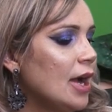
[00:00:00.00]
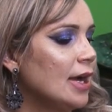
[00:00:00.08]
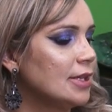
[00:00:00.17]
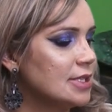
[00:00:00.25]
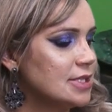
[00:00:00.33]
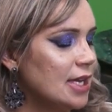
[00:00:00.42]

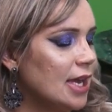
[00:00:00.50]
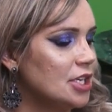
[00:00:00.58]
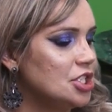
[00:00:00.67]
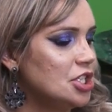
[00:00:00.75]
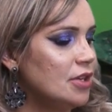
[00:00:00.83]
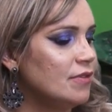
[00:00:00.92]
cartas
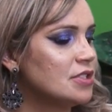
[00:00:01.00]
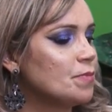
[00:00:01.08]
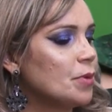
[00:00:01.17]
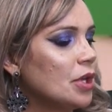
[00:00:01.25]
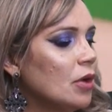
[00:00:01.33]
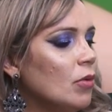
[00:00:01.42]
negativas,
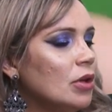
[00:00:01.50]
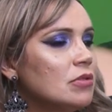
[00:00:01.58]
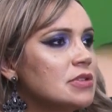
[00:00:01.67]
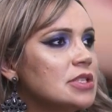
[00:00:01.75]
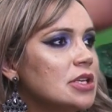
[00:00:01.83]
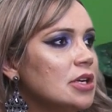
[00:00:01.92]
porque quando
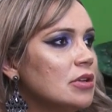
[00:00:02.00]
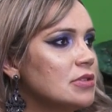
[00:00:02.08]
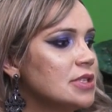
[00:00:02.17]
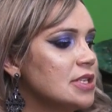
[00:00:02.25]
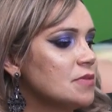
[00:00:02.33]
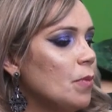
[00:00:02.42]
os
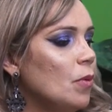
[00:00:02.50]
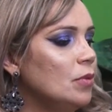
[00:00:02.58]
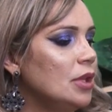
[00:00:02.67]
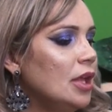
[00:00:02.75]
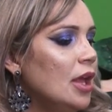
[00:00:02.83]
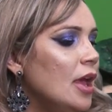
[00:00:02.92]
ciganos
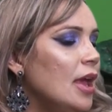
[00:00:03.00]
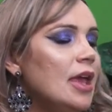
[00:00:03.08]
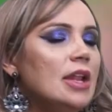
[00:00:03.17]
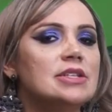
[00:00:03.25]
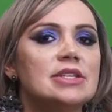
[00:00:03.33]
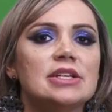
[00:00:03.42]
respondem,
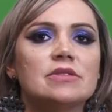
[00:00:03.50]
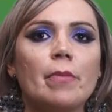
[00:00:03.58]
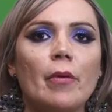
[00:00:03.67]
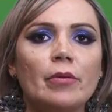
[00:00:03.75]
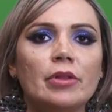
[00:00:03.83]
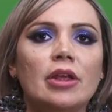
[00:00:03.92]
eles
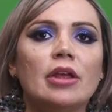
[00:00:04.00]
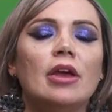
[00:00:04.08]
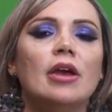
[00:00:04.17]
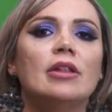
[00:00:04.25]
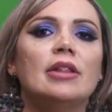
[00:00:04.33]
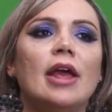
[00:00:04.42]
respondem
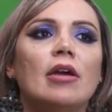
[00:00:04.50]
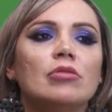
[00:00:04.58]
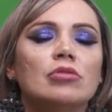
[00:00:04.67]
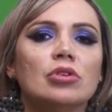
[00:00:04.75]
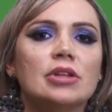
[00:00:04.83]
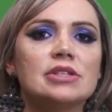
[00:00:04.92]
né,
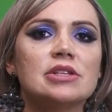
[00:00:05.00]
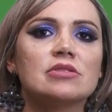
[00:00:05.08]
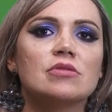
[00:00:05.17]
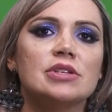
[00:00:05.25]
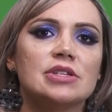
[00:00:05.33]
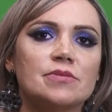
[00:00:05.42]
com todas as
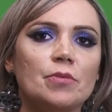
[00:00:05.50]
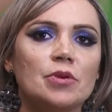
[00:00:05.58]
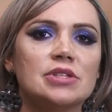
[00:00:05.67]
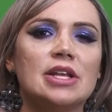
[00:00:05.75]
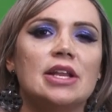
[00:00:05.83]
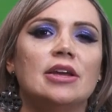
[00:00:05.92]
coisas
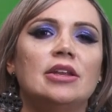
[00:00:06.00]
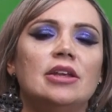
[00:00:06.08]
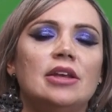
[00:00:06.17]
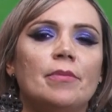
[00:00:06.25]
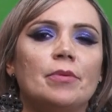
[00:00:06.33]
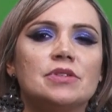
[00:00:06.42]
boas,
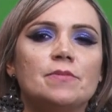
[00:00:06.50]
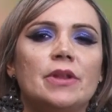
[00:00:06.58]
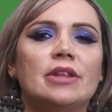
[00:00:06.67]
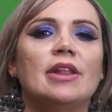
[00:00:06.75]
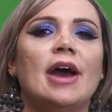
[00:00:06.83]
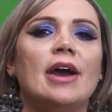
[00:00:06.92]
alegria,
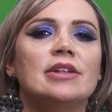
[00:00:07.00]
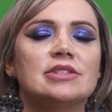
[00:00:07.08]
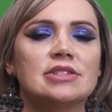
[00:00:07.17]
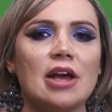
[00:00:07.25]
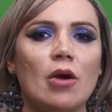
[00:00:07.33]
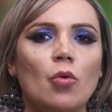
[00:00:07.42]
prosperidade,
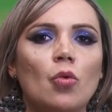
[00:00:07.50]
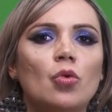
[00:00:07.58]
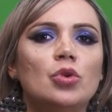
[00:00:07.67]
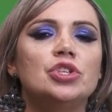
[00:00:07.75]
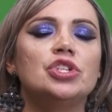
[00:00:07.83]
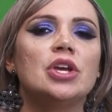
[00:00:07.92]

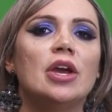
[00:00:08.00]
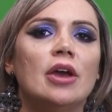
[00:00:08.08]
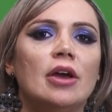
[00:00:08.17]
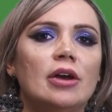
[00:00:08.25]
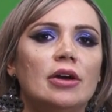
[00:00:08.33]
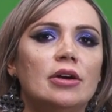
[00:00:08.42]
saúde
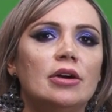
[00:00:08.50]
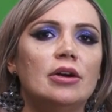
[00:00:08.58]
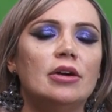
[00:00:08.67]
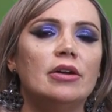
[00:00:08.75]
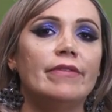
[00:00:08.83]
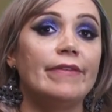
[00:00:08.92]

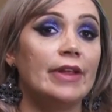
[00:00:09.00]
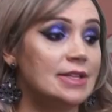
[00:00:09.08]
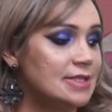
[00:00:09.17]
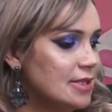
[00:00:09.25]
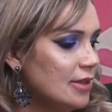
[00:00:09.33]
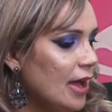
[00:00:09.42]
uh, e
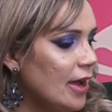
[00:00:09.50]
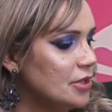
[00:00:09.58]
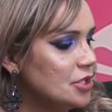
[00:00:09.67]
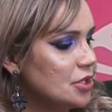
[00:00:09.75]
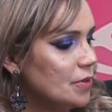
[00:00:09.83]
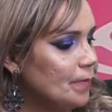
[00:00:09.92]

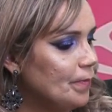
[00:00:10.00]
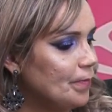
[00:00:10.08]
felicidade.